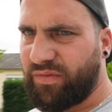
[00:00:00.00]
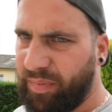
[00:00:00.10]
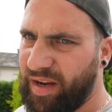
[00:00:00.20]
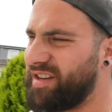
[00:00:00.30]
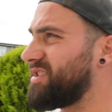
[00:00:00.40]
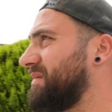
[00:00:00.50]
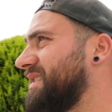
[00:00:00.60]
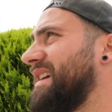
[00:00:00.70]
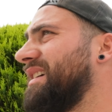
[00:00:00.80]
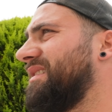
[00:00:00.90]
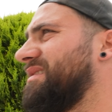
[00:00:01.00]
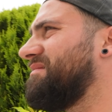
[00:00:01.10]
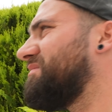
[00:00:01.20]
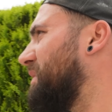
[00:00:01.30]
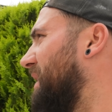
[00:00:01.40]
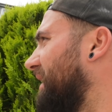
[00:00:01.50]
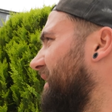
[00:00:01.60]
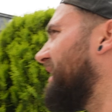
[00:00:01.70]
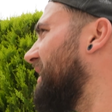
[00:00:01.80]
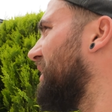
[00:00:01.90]
ist vorbei. Ich habe gesagt, wir
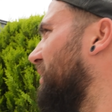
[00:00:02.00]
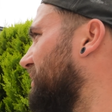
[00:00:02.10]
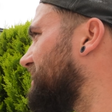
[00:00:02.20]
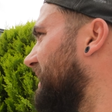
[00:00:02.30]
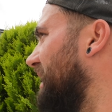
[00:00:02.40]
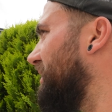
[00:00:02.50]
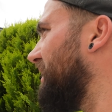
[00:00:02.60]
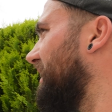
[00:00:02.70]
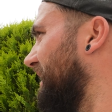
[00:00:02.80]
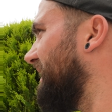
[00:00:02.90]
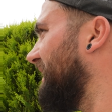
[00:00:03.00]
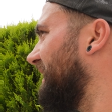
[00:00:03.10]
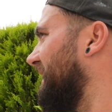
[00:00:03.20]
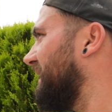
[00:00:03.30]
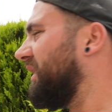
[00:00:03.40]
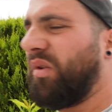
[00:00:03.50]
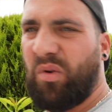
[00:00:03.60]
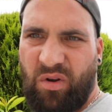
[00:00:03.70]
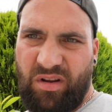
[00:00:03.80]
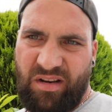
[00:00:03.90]
machen kurz knapp.
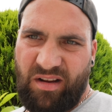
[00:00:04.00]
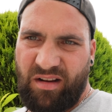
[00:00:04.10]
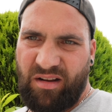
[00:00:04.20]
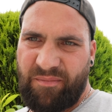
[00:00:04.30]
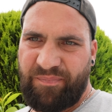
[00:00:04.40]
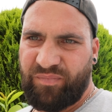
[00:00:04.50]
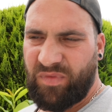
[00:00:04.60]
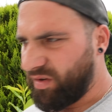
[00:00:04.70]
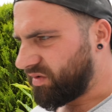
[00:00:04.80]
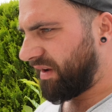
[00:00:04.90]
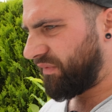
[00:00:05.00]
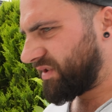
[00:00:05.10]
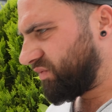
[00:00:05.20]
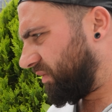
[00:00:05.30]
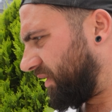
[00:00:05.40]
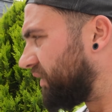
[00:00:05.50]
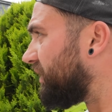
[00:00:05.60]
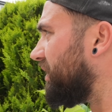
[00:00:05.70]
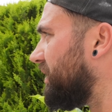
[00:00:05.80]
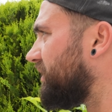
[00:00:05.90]
Und äh, das versuchen wir
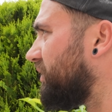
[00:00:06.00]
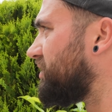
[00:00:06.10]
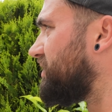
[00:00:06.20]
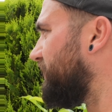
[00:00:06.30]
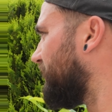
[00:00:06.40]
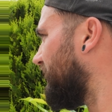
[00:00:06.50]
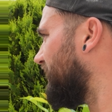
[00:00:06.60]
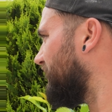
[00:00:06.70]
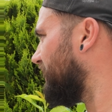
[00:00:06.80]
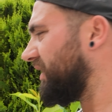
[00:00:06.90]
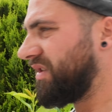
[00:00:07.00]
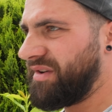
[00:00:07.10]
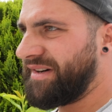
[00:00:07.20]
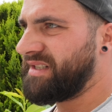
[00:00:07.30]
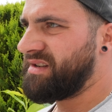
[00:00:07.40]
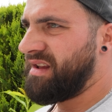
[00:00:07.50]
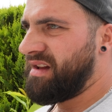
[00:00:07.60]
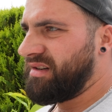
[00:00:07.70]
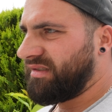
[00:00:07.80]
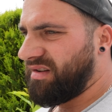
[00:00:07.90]
auch durchzuführen. Ne?
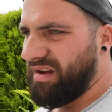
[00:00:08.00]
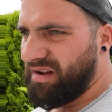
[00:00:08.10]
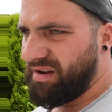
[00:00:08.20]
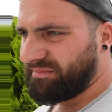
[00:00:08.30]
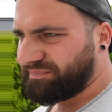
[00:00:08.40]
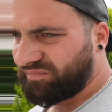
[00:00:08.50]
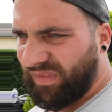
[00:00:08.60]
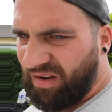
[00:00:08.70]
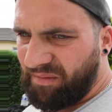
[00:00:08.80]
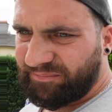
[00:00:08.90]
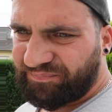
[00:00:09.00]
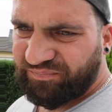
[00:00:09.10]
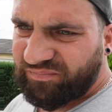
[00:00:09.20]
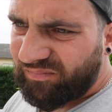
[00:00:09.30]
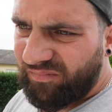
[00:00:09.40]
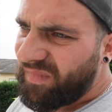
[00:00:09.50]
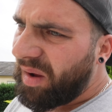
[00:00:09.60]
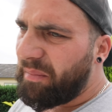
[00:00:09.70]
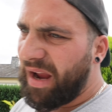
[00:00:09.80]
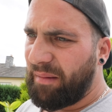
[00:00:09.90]
Ähm,
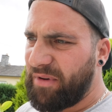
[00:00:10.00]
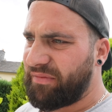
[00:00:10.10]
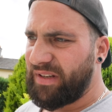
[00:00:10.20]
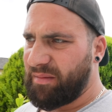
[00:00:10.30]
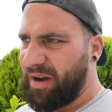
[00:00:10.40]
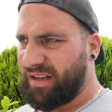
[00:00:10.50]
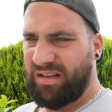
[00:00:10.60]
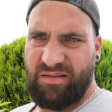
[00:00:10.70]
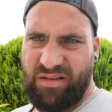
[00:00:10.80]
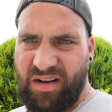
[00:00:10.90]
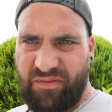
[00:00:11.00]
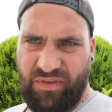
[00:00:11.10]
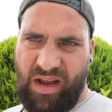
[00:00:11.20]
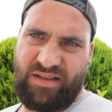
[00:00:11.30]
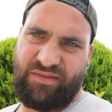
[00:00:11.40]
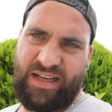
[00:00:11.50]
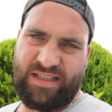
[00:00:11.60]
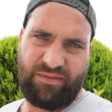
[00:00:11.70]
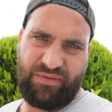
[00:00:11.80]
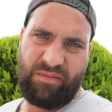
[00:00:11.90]
wir haben nicht viel gemacht. Nicht, also was
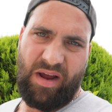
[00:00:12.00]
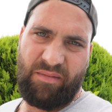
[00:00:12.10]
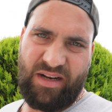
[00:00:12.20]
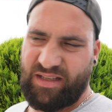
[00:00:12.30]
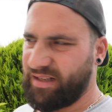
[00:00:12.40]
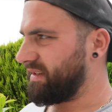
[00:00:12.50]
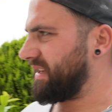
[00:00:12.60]
heißt nicht viel? Wir haben halt die